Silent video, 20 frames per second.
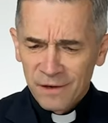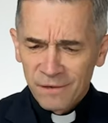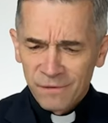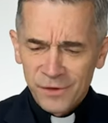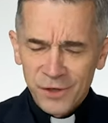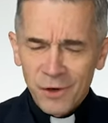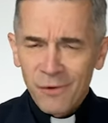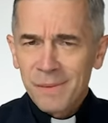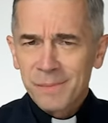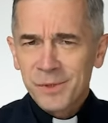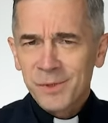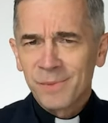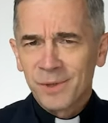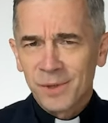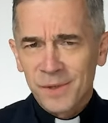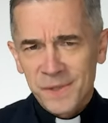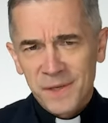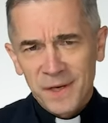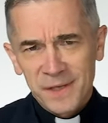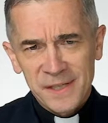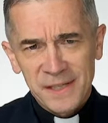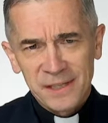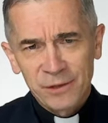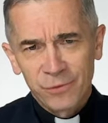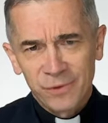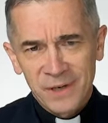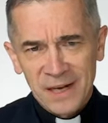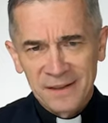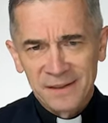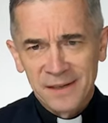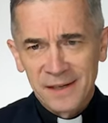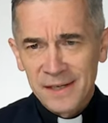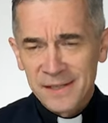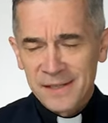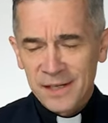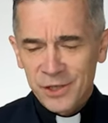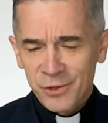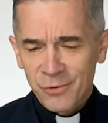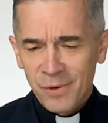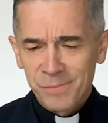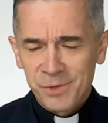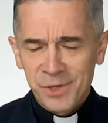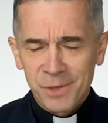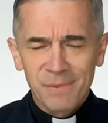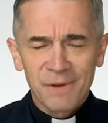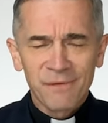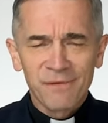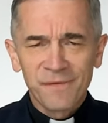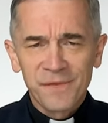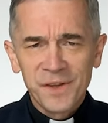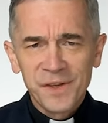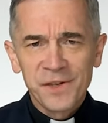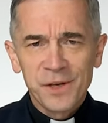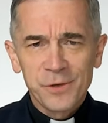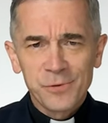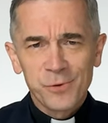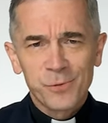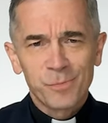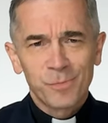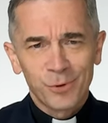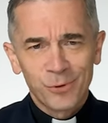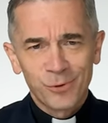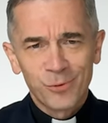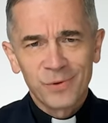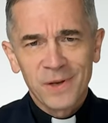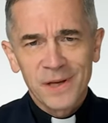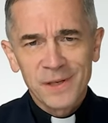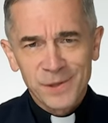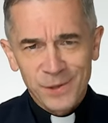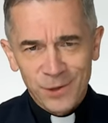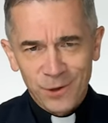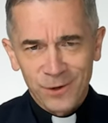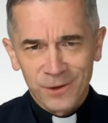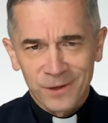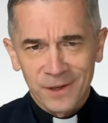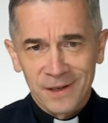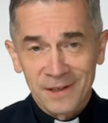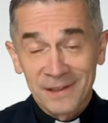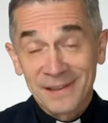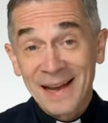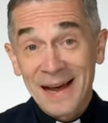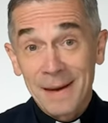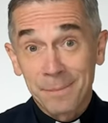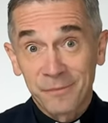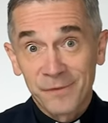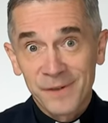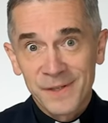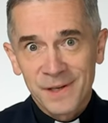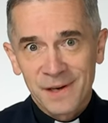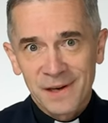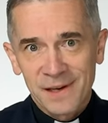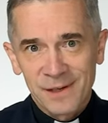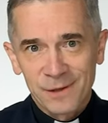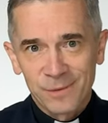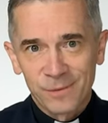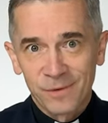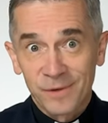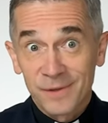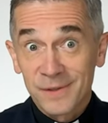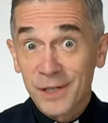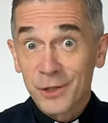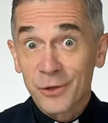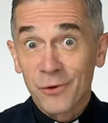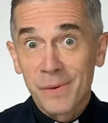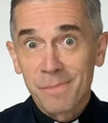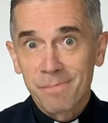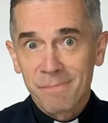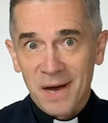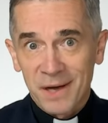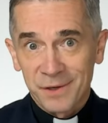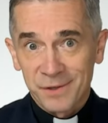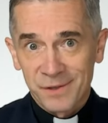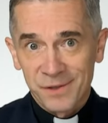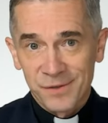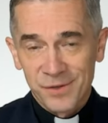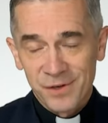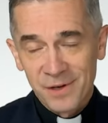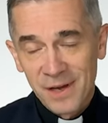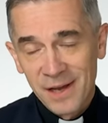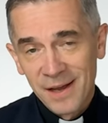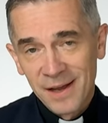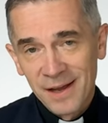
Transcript: wziąłem sobie do serca tą radę i zacząłem siebie widzieć już po drugiej stronie, tam, w Izraelu. Zacząłem marzyć.